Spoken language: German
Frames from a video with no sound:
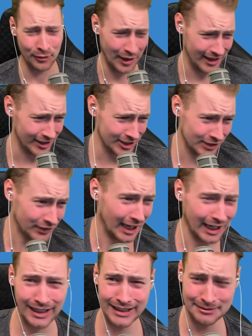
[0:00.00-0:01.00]
was für eine
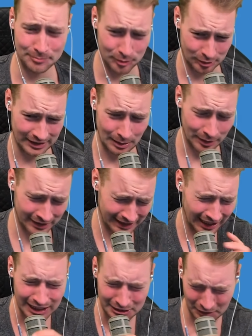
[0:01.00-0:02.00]
schwere Geburt, aber ich
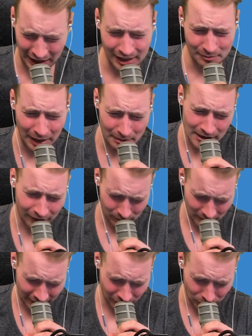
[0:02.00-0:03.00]
danke meiner Mama
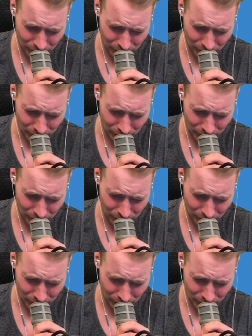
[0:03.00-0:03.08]
und meiner